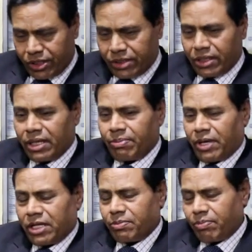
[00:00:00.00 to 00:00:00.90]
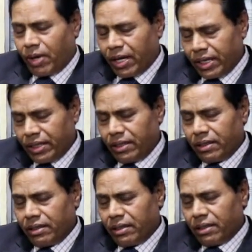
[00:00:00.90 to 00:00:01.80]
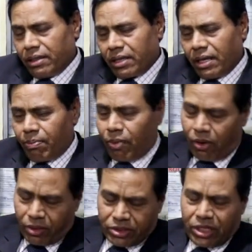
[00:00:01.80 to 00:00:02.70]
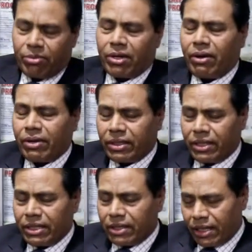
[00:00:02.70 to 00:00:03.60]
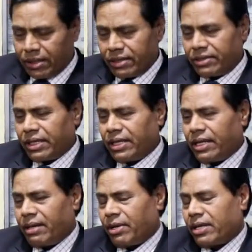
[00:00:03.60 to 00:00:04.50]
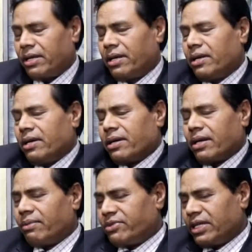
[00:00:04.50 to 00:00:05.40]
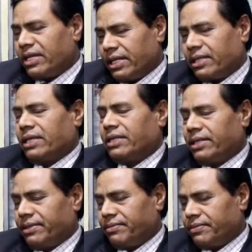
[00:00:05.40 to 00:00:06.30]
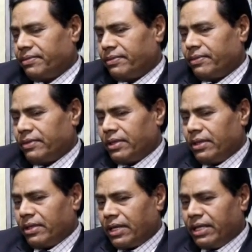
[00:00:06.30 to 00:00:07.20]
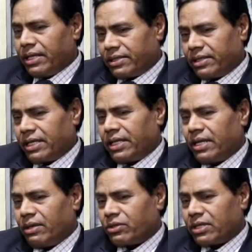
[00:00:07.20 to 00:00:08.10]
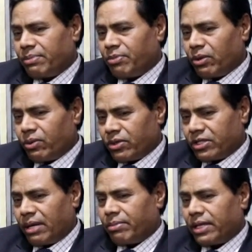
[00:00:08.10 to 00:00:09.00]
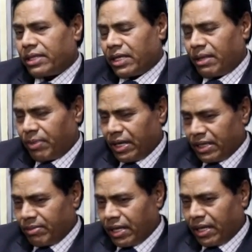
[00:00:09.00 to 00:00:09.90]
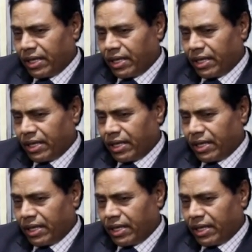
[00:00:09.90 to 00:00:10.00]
स्टेशन के पास पानी का बहुत जल भराव रहता है इंदिरा नरसिंह हमारे राम सिंह नेता जी की नर्सरी है उसके बिल्कुल सामने इतना पानी भरा